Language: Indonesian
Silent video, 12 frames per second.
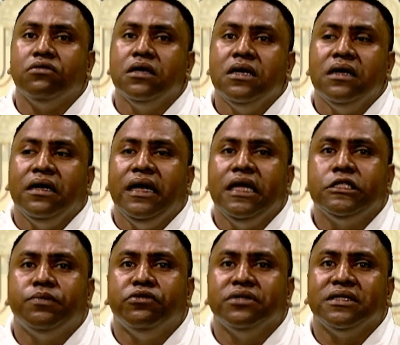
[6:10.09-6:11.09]

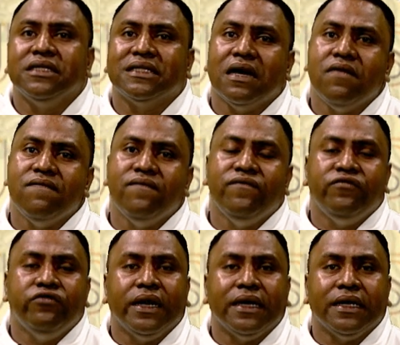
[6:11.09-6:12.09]
disposição
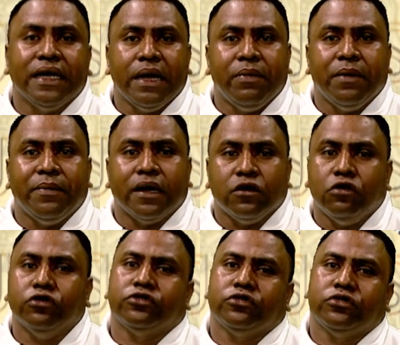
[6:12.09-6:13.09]
fuan nebe maklos.